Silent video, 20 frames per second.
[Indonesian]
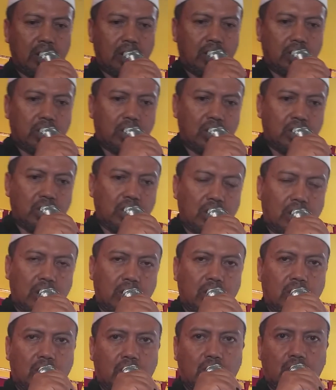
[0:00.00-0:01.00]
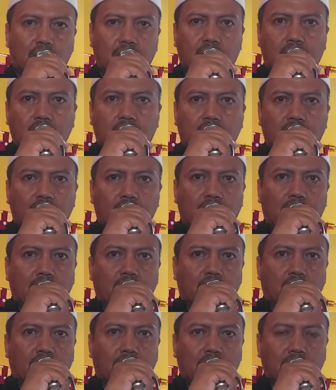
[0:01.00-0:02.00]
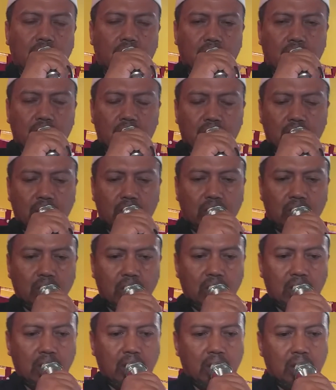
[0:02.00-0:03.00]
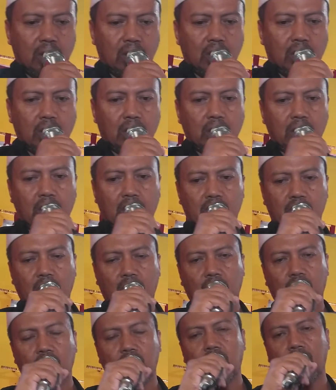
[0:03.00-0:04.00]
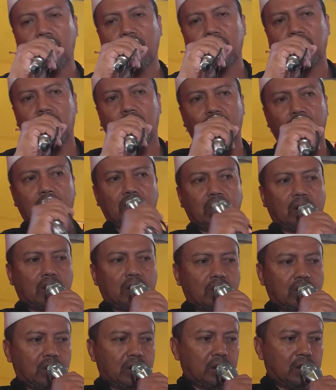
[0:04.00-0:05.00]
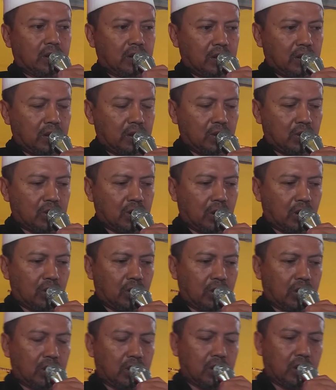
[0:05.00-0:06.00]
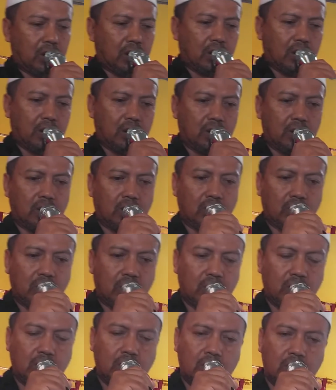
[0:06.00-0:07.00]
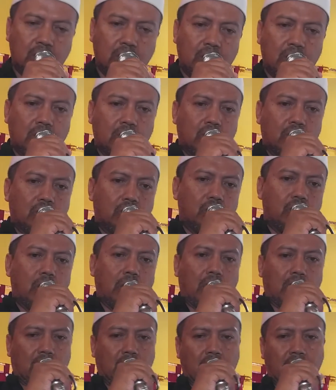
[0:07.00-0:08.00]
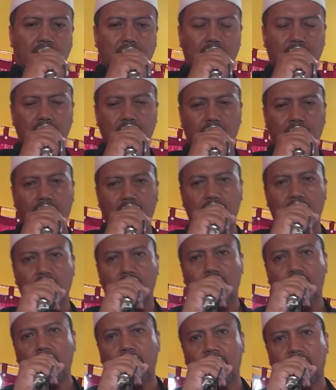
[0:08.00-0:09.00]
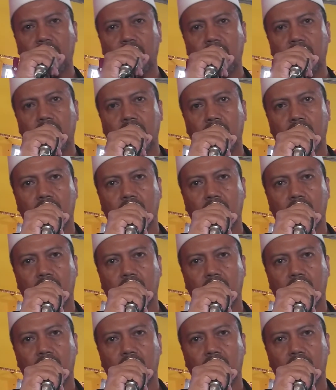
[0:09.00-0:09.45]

yang tersirat-tersirat di bulan Ramadan yang tentunya masih banyak lagi insya Allah kita akan keluar akan gali kembali